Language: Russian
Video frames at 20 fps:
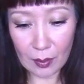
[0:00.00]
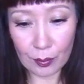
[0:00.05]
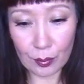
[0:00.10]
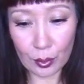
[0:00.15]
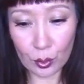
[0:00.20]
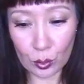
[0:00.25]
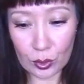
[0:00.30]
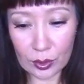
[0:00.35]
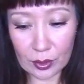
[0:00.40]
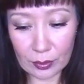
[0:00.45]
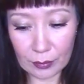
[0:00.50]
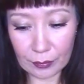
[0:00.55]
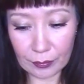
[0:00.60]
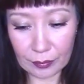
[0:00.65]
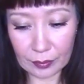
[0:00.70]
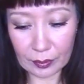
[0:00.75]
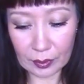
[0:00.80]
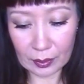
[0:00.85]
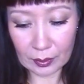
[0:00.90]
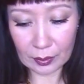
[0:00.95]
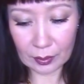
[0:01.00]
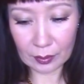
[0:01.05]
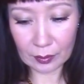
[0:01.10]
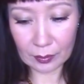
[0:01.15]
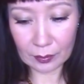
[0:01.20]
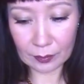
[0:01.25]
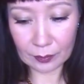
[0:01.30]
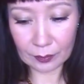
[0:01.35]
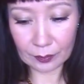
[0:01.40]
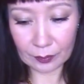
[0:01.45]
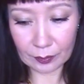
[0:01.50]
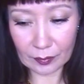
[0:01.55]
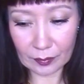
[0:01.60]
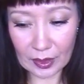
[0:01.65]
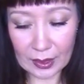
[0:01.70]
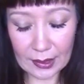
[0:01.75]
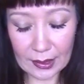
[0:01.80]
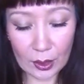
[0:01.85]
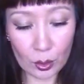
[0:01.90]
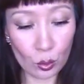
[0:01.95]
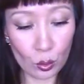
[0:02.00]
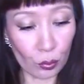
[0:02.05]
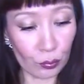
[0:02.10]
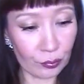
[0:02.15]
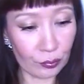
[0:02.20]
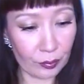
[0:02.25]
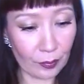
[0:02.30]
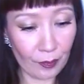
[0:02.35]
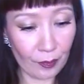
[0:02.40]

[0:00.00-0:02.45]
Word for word: против э, следов.